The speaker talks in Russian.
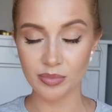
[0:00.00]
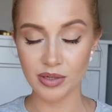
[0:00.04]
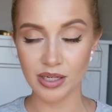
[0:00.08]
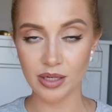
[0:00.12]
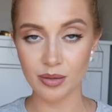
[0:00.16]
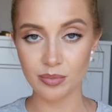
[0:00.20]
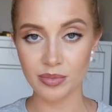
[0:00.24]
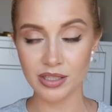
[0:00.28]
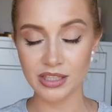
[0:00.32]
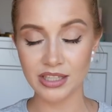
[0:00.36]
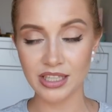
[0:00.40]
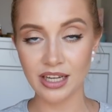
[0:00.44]

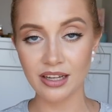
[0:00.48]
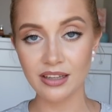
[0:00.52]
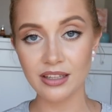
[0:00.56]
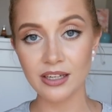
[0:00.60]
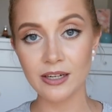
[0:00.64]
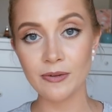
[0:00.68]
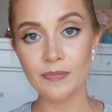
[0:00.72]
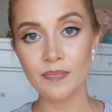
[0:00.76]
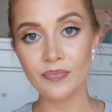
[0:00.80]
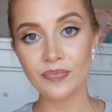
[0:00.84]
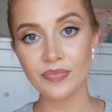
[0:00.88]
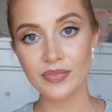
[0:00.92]

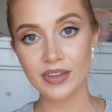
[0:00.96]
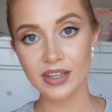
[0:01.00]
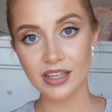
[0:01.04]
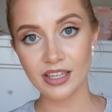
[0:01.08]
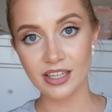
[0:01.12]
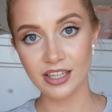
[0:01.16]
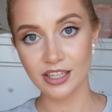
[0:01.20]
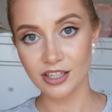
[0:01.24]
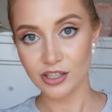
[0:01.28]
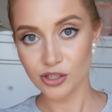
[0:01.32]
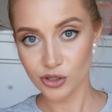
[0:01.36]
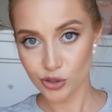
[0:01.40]
приобретала,
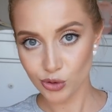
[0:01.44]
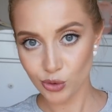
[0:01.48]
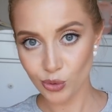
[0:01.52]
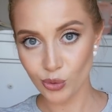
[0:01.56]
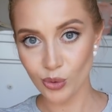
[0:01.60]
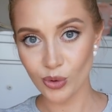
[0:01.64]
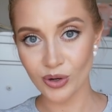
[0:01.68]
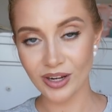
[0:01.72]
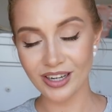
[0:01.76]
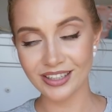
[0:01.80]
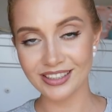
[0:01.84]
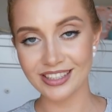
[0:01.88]
и
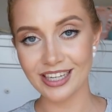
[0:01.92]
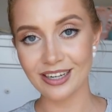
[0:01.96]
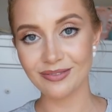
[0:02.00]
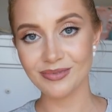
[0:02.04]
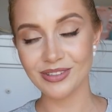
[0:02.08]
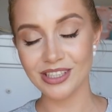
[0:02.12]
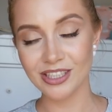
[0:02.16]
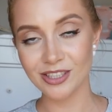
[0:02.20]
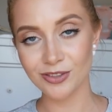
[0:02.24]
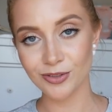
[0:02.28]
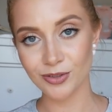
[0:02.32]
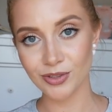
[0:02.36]
жду, когда
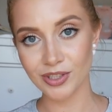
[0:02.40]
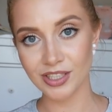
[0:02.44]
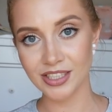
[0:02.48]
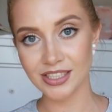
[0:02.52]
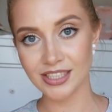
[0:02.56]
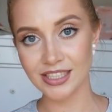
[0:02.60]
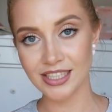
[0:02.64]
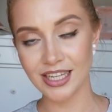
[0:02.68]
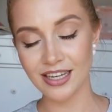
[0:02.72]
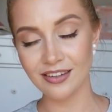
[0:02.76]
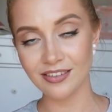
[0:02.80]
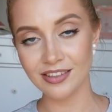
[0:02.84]
мне его
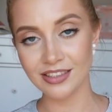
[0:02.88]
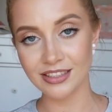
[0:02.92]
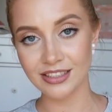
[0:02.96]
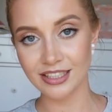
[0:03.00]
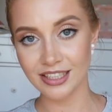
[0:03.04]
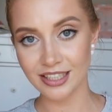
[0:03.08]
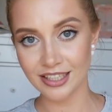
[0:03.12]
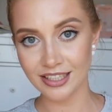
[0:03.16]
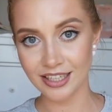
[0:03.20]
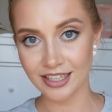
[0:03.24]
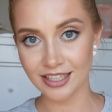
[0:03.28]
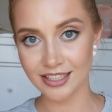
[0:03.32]
доставят,
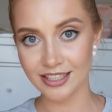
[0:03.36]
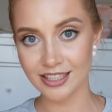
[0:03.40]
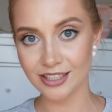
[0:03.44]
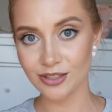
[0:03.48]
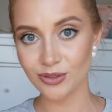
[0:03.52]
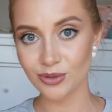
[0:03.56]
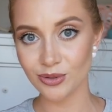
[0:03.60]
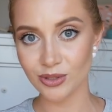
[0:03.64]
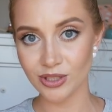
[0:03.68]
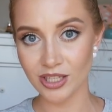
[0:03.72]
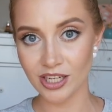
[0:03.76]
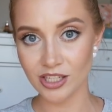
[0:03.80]
и
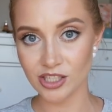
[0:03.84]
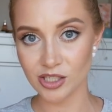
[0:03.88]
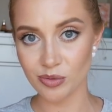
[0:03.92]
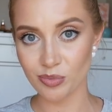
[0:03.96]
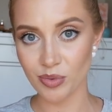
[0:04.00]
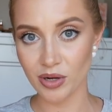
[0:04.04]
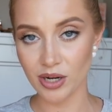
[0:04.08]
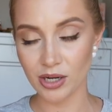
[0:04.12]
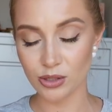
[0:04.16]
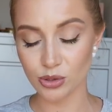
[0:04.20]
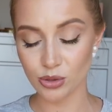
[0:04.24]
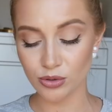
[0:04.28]
картинку также
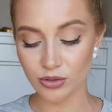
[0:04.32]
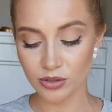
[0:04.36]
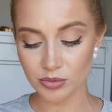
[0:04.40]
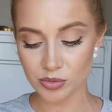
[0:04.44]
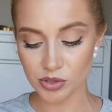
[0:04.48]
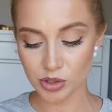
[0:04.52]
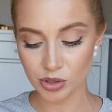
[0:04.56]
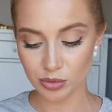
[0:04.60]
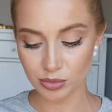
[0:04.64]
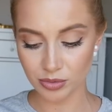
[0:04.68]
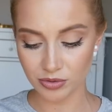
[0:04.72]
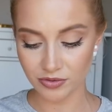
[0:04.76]
покажу
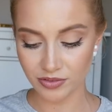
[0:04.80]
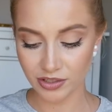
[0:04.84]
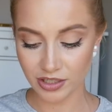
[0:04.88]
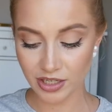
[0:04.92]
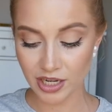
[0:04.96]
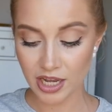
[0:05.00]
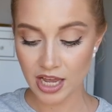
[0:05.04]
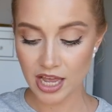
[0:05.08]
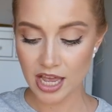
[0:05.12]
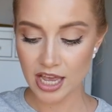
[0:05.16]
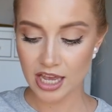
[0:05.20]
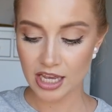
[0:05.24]
вам, чтобы
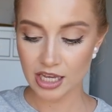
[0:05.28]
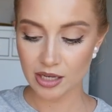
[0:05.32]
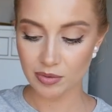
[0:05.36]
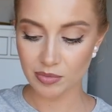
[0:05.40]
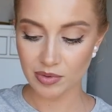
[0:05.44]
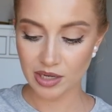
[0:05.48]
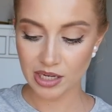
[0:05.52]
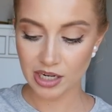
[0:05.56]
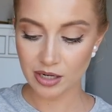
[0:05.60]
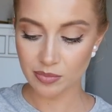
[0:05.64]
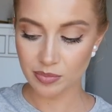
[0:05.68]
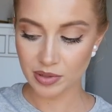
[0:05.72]
вы
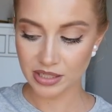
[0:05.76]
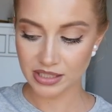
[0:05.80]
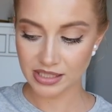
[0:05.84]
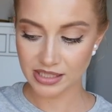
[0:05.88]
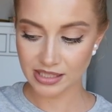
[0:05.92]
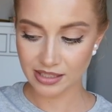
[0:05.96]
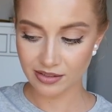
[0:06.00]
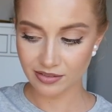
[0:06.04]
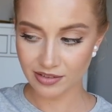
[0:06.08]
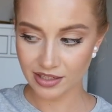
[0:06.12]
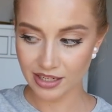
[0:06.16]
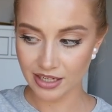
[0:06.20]
имели
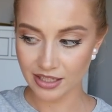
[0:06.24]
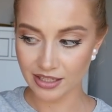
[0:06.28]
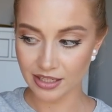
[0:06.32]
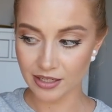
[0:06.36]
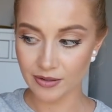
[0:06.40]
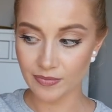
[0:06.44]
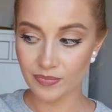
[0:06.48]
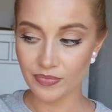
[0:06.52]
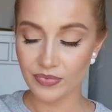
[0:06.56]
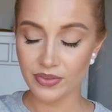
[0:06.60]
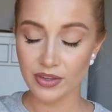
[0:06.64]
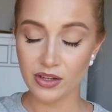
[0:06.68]

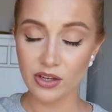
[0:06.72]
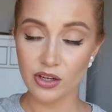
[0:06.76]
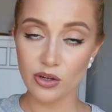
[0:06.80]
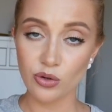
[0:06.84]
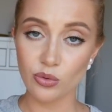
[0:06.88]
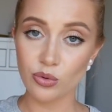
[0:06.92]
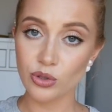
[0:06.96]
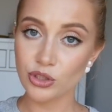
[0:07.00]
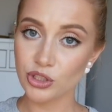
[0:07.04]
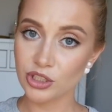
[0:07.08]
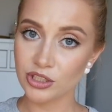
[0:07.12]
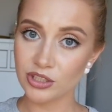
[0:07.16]
представление.
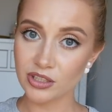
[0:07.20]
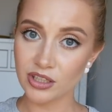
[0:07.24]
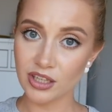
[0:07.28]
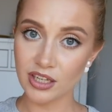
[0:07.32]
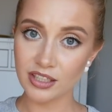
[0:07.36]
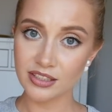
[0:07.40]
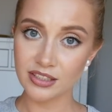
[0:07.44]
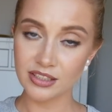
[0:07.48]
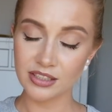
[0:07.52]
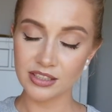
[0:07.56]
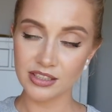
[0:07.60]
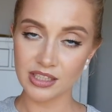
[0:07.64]
Очень
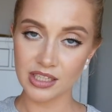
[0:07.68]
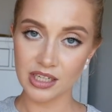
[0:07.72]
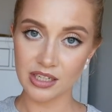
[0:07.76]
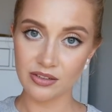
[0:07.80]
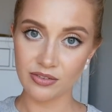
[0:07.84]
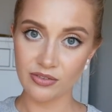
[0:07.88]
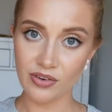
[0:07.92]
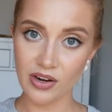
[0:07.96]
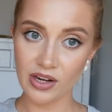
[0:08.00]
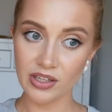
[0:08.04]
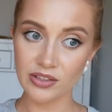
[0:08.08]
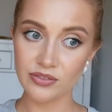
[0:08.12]
классный
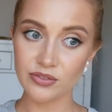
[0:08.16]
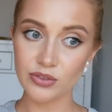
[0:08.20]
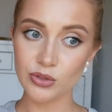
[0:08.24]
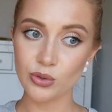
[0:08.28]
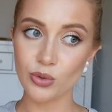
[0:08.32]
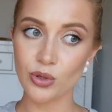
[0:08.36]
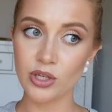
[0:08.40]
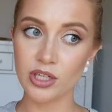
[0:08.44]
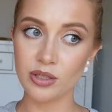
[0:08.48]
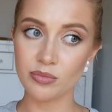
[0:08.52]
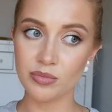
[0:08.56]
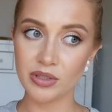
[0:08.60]
сарафан,
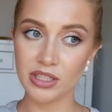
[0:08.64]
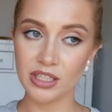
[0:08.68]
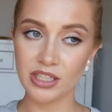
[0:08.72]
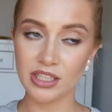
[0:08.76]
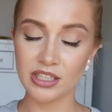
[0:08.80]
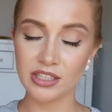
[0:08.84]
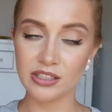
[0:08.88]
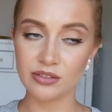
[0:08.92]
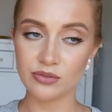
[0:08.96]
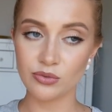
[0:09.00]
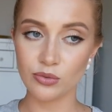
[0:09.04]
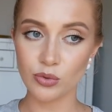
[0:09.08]
вскоре мы
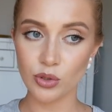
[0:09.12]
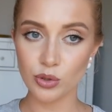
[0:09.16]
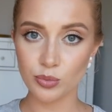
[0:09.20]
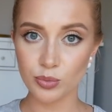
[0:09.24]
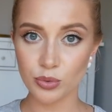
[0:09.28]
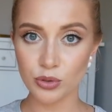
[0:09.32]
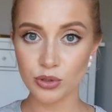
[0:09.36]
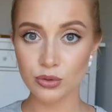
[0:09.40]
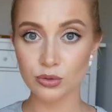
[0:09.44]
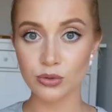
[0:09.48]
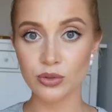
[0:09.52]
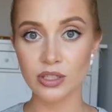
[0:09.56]
едем в
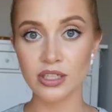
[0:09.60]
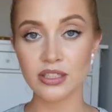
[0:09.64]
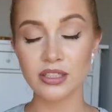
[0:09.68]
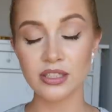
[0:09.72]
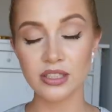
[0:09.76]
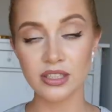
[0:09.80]
отпуск, у нас